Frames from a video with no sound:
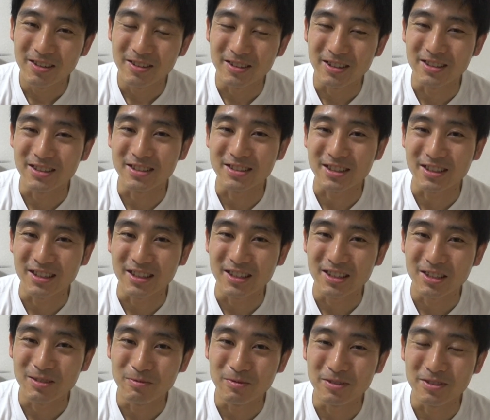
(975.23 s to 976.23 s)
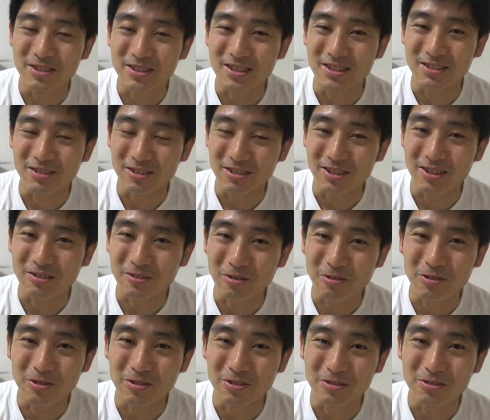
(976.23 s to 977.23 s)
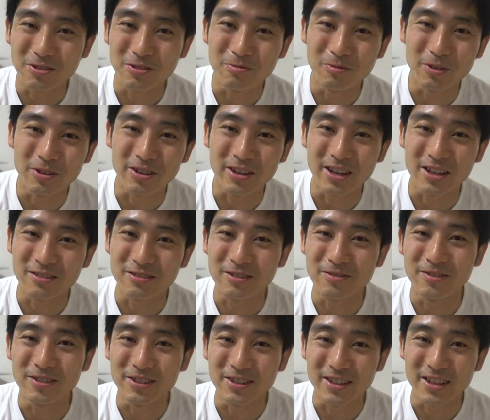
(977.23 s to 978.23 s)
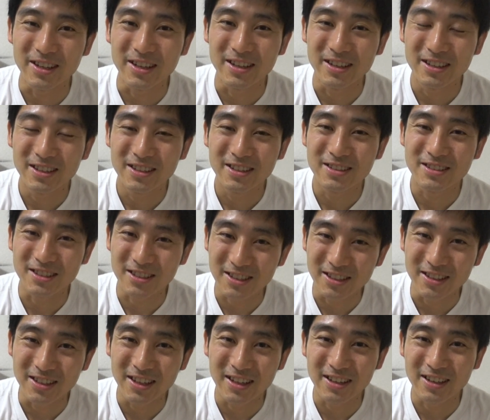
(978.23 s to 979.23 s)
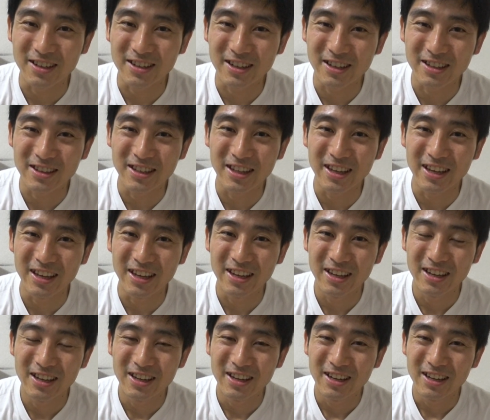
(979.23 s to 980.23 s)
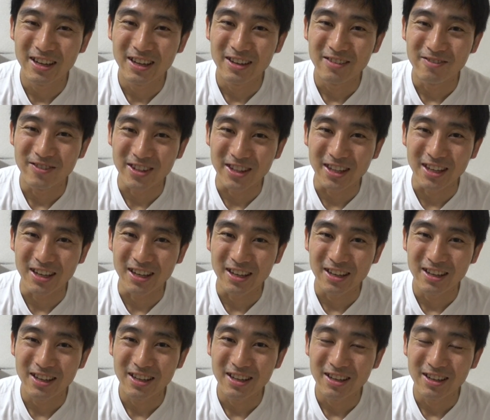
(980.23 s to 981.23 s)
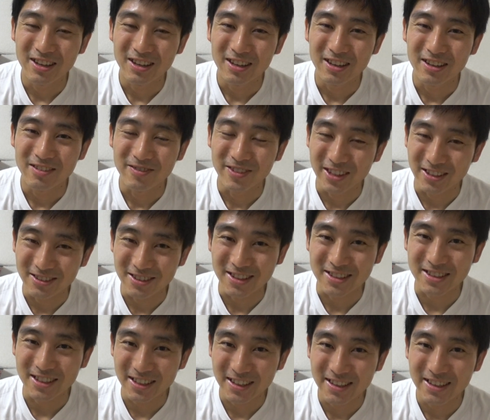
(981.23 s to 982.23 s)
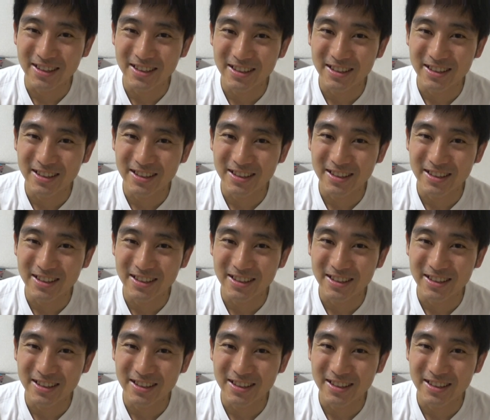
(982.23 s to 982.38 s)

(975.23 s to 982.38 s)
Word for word: 何ですかね気持ちというか心にくるものがあると思うんで是非映画館で見てみてください